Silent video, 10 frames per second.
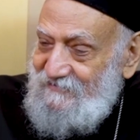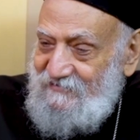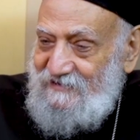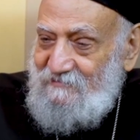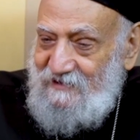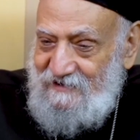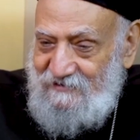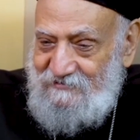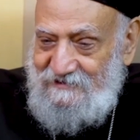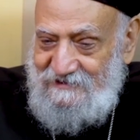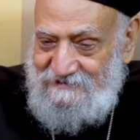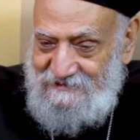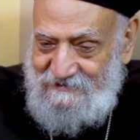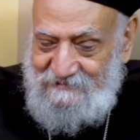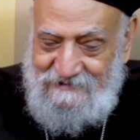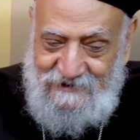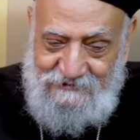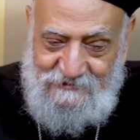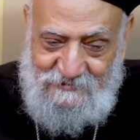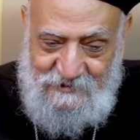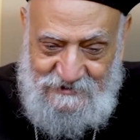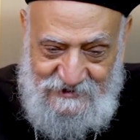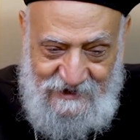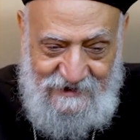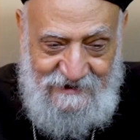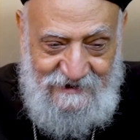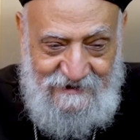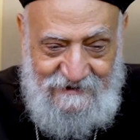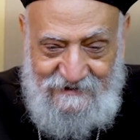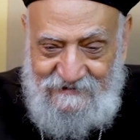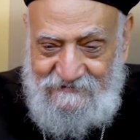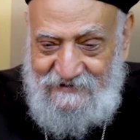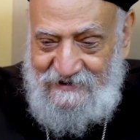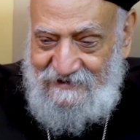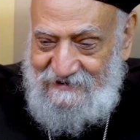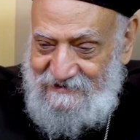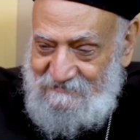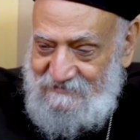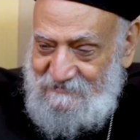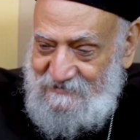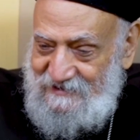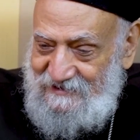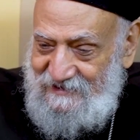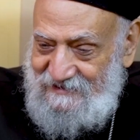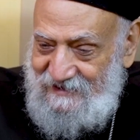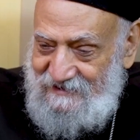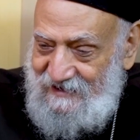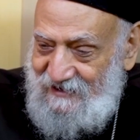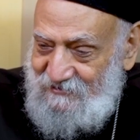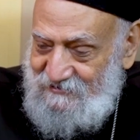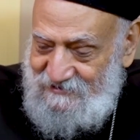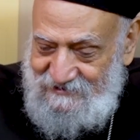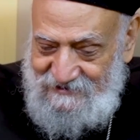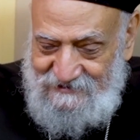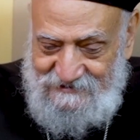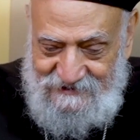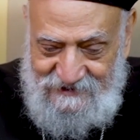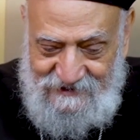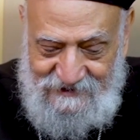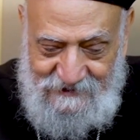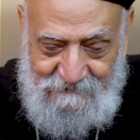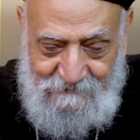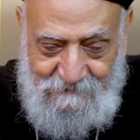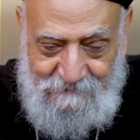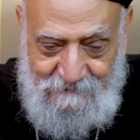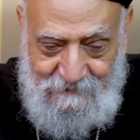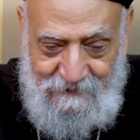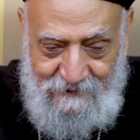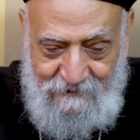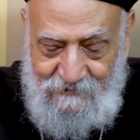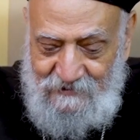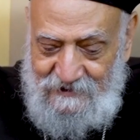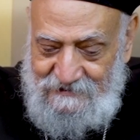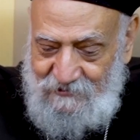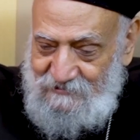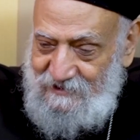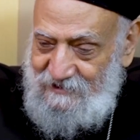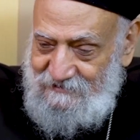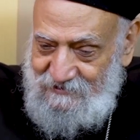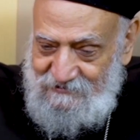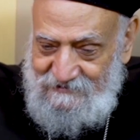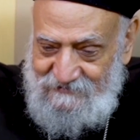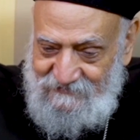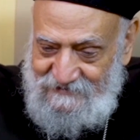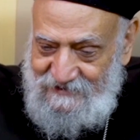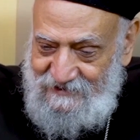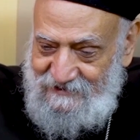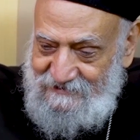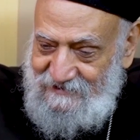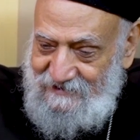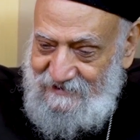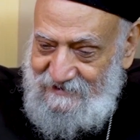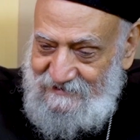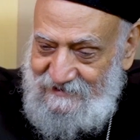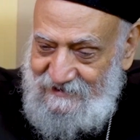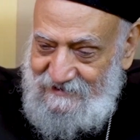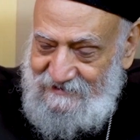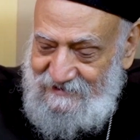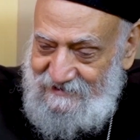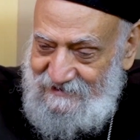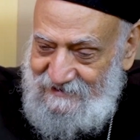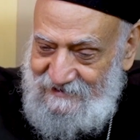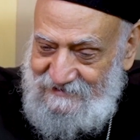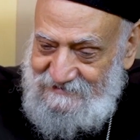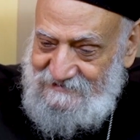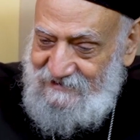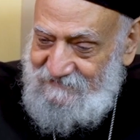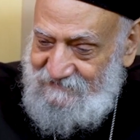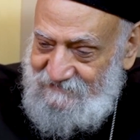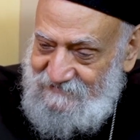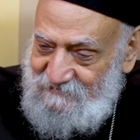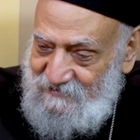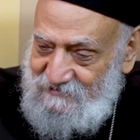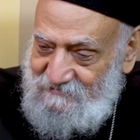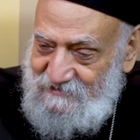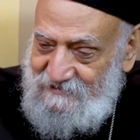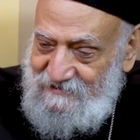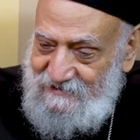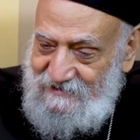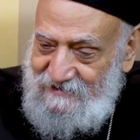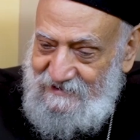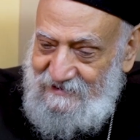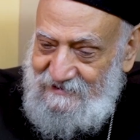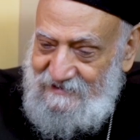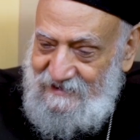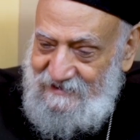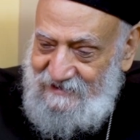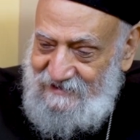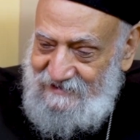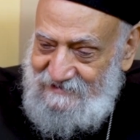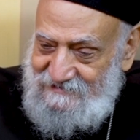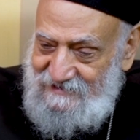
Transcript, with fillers: فطبعا أنا كنت لسه يا دوب بشتغل فبقي لي إن أنا هاخد 20 جنيه وأنت وطلع تاخد فطلعت دخلت الستاف ديبارتمنت اداني الايه